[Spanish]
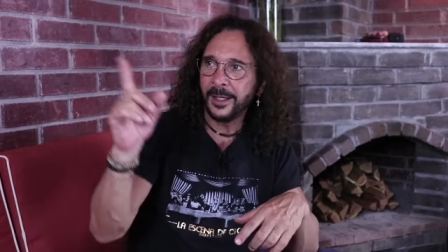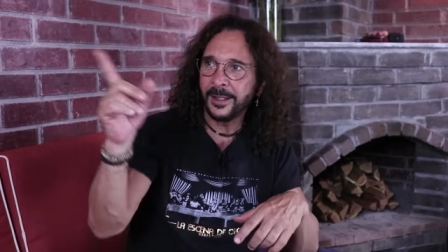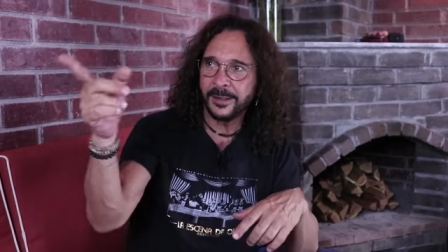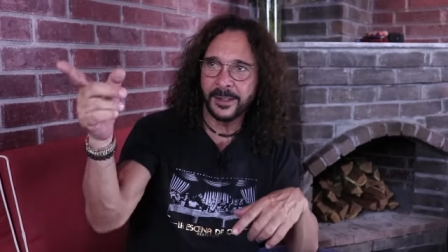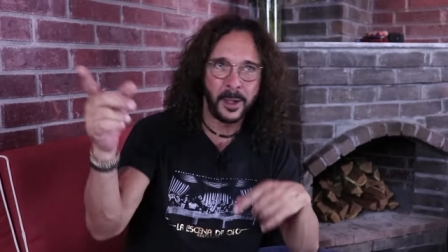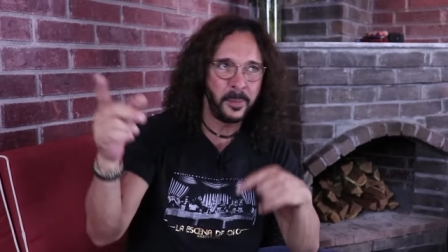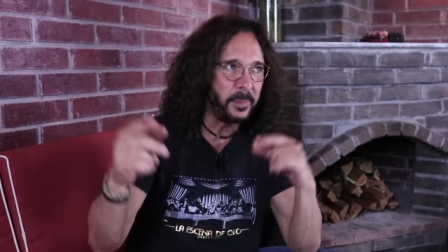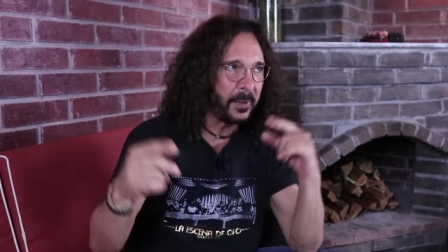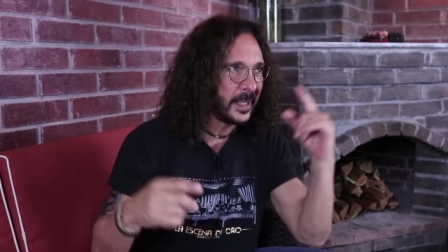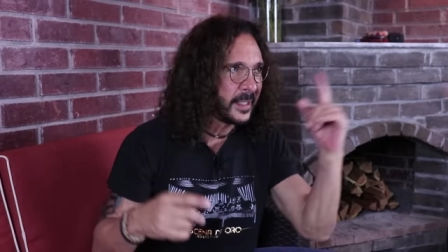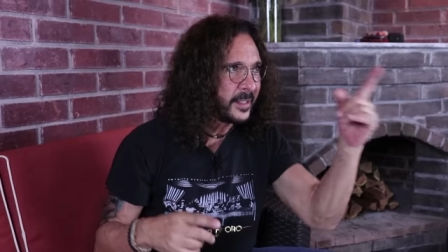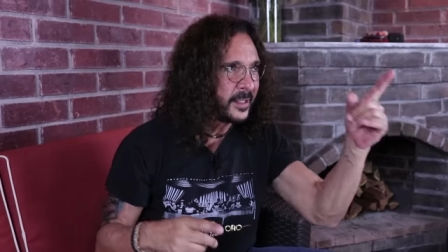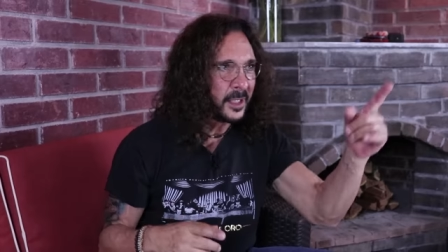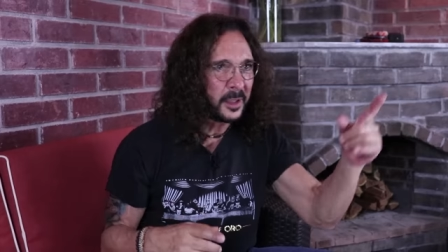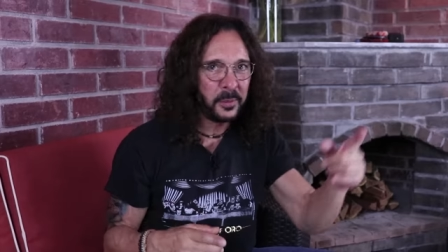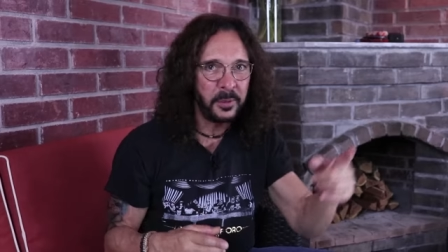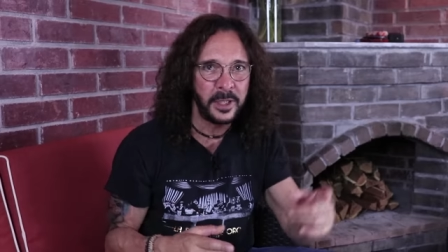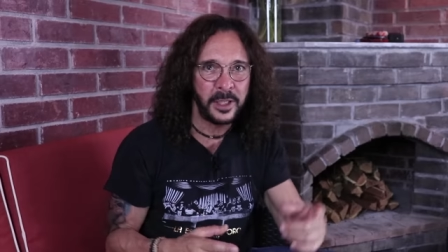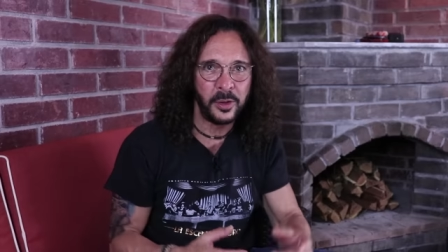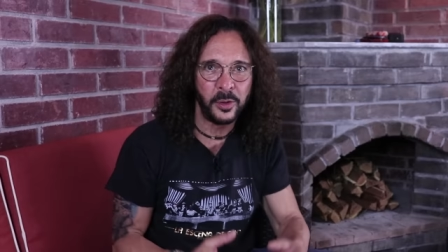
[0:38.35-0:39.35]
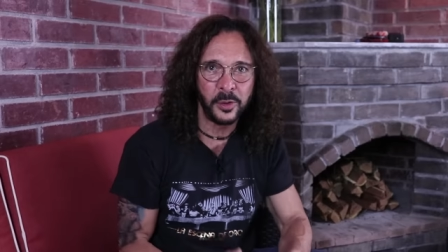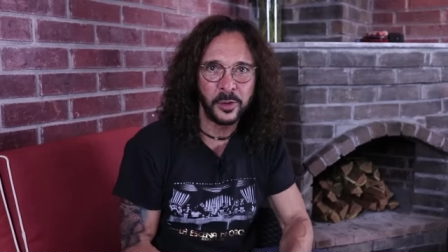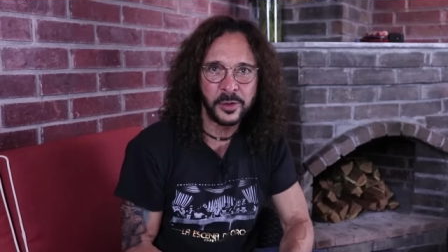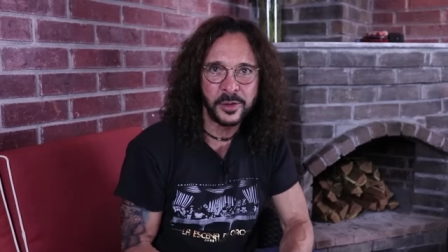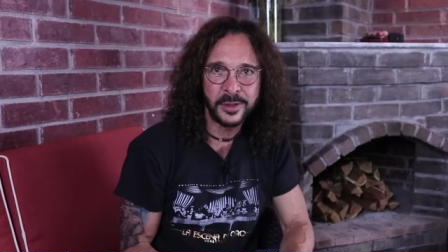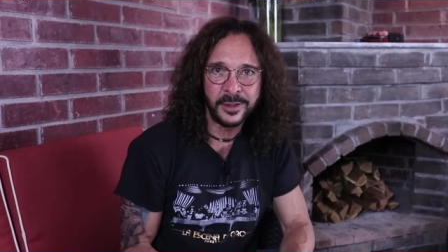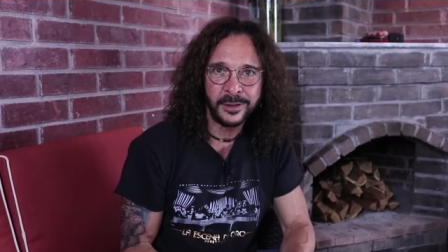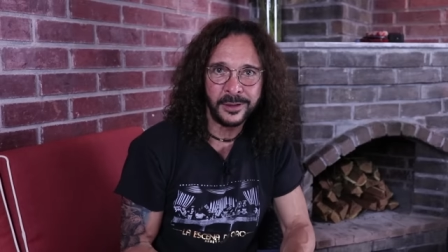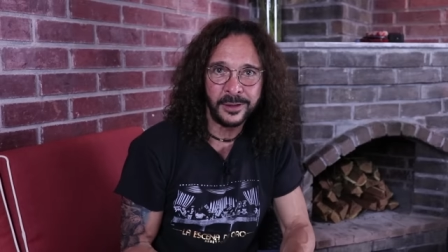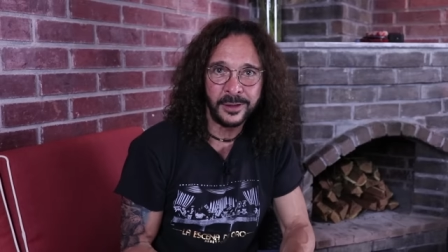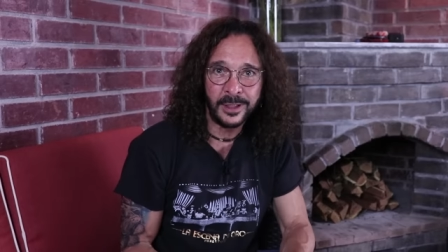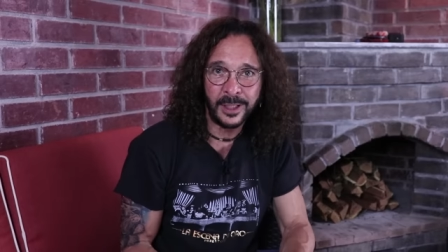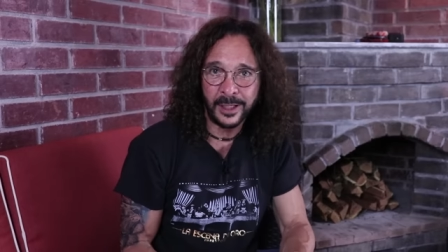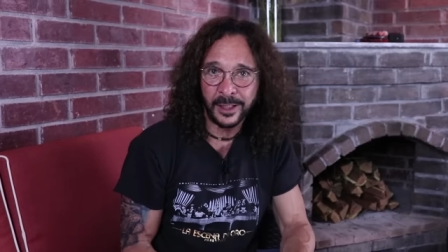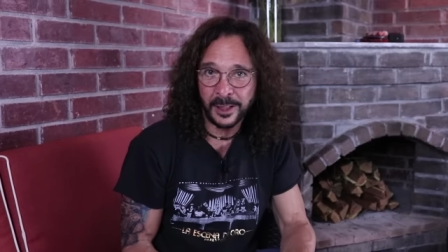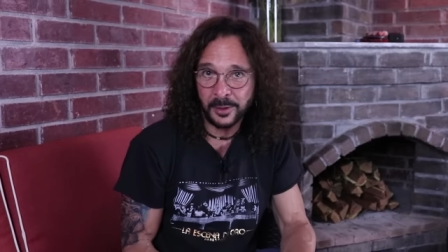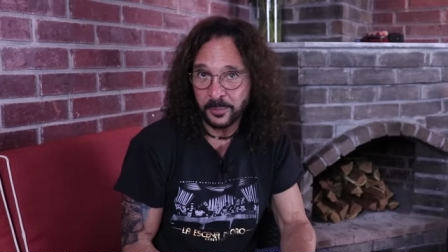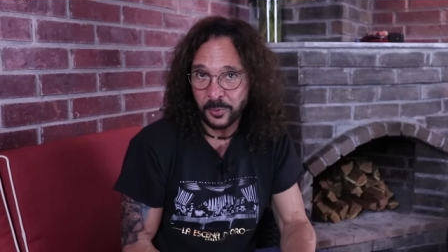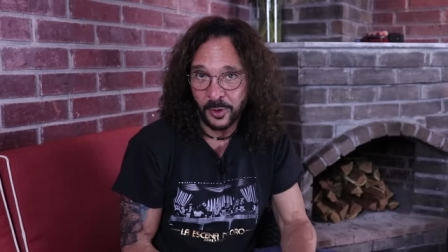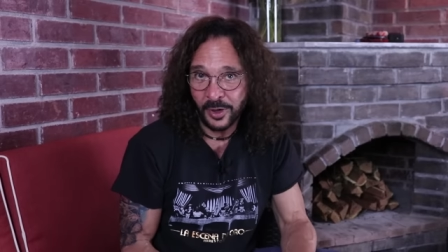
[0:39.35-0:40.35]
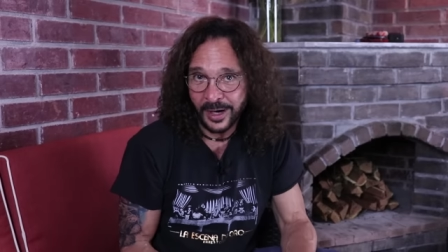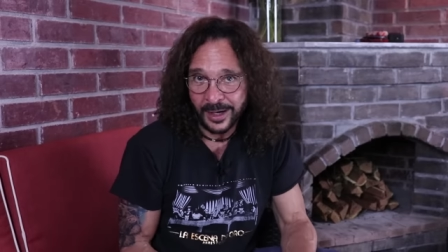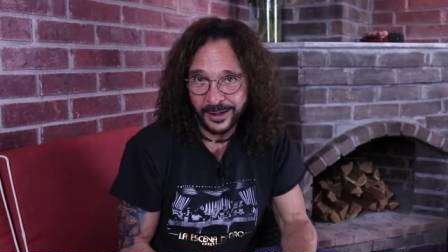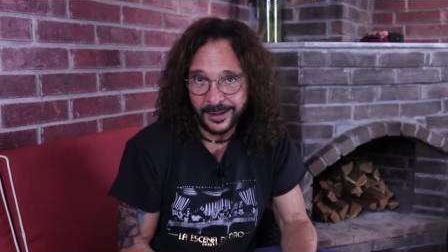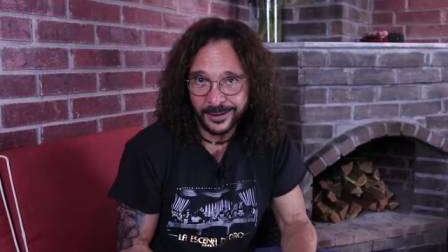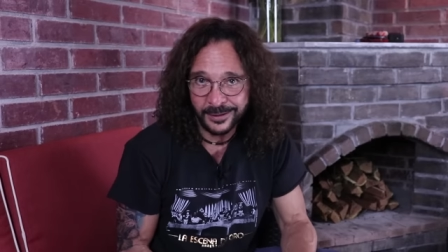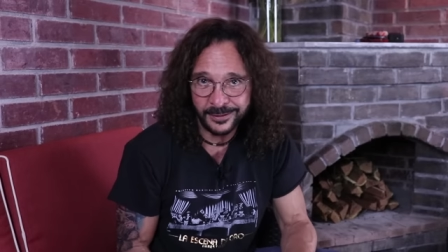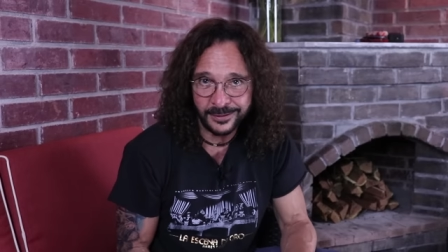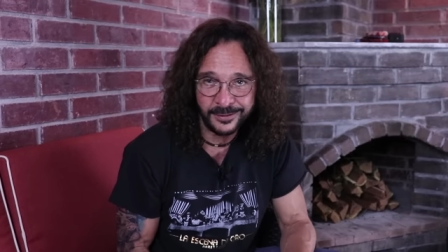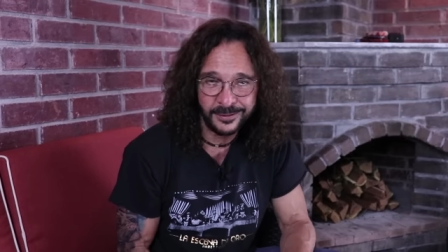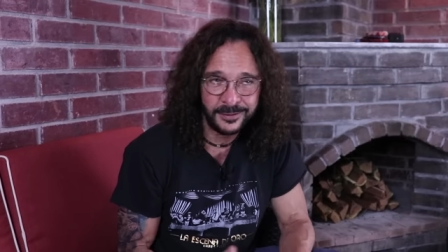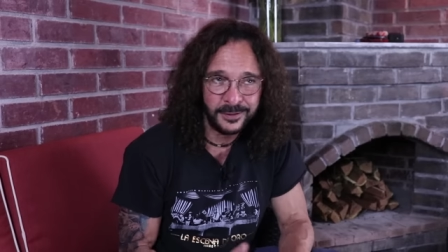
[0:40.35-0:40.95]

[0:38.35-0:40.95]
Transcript: están bien servidos y el equipo gana.